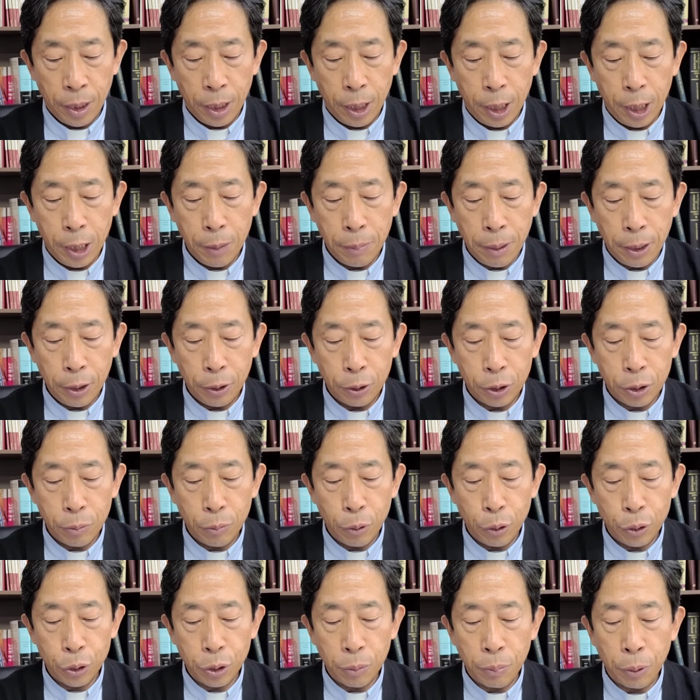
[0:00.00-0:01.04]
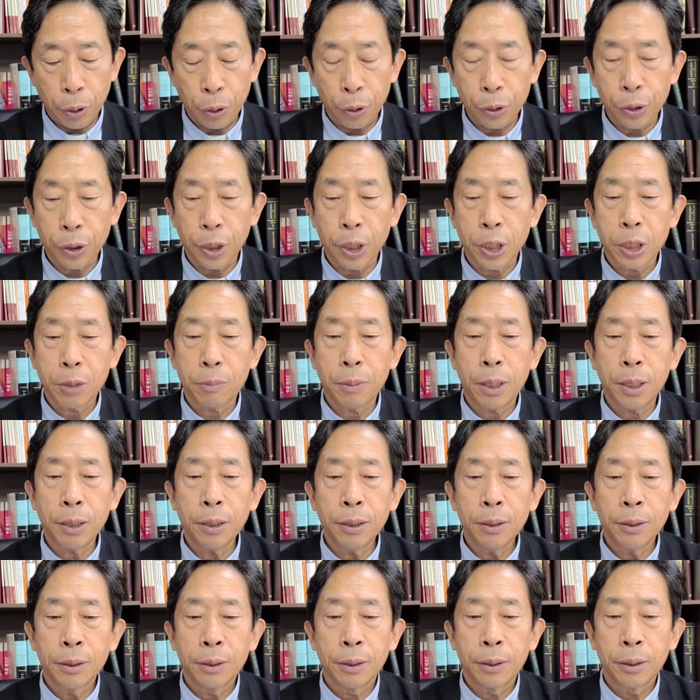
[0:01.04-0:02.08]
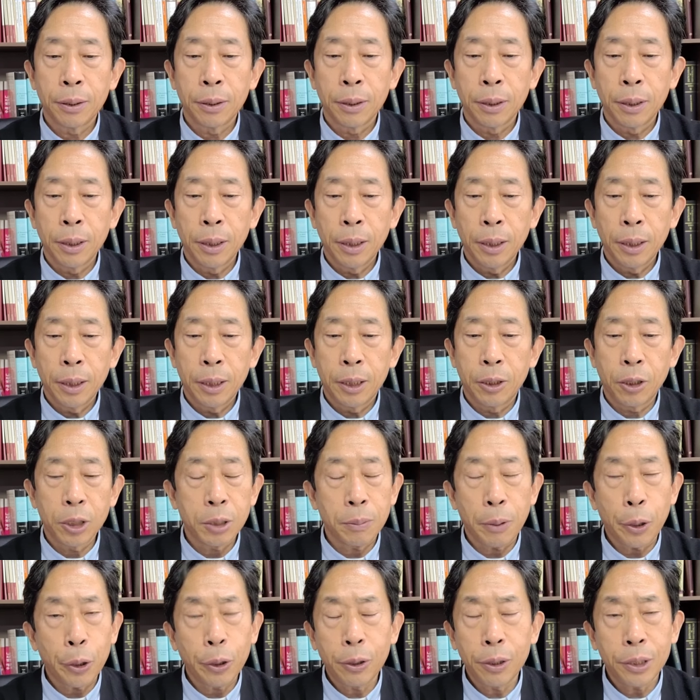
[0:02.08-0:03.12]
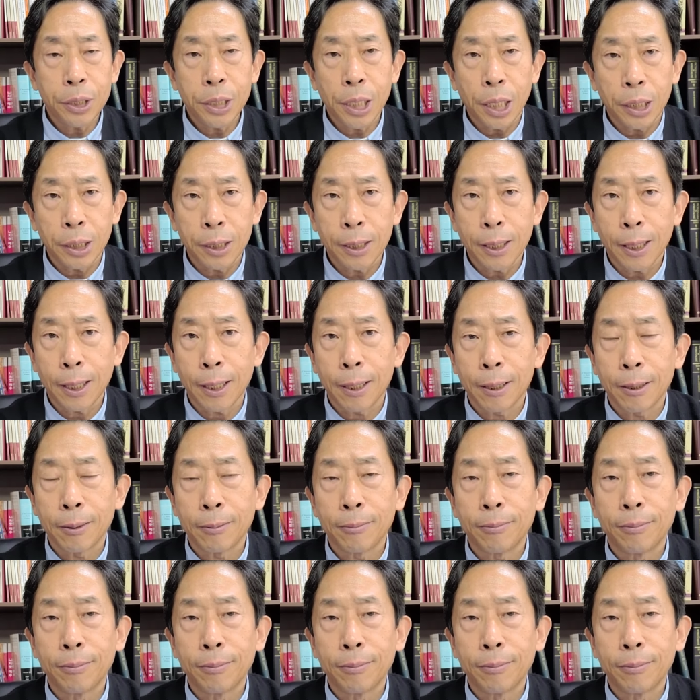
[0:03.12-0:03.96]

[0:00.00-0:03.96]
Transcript: 일이 반드시 먼저 벌어지겠지만 그것이 바로 끝이 아니다.